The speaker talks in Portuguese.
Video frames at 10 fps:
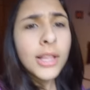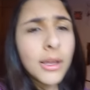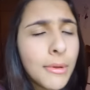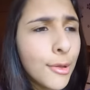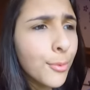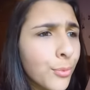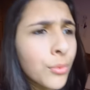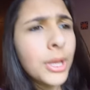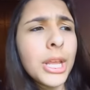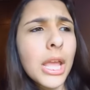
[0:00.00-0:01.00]
Também
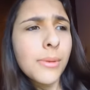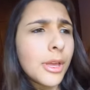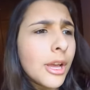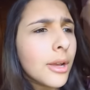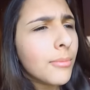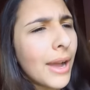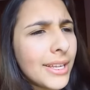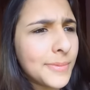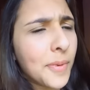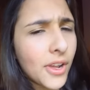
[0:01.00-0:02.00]
um minigame
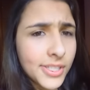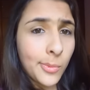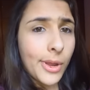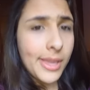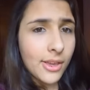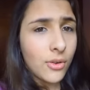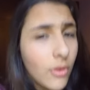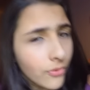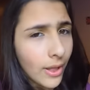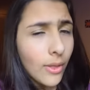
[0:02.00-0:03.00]
mais próximo aí, que eu não
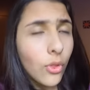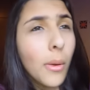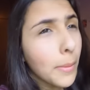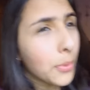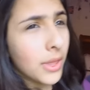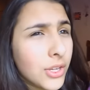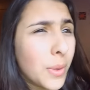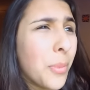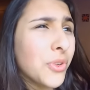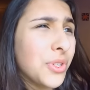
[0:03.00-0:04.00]
vou falar o nome, porque
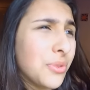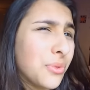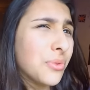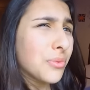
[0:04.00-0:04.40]
já pode...